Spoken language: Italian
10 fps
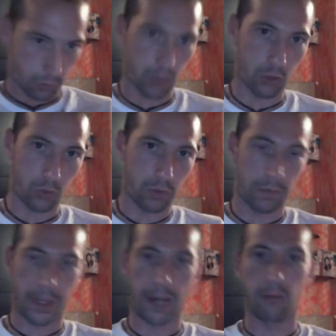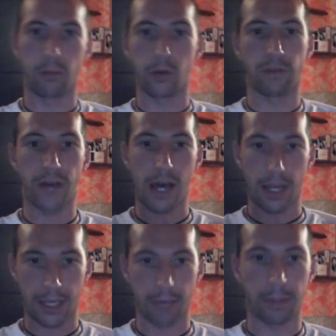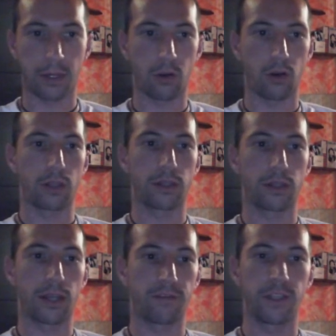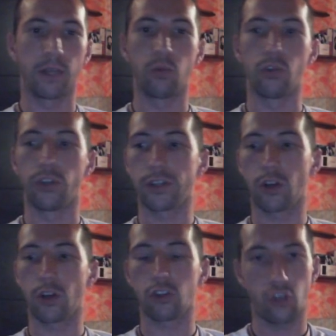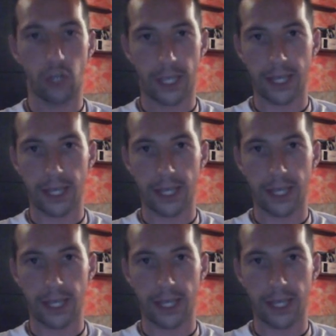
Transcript: quello di cui vi parlavo poco fa, che aprirò tra fine luglio e inizio agosto,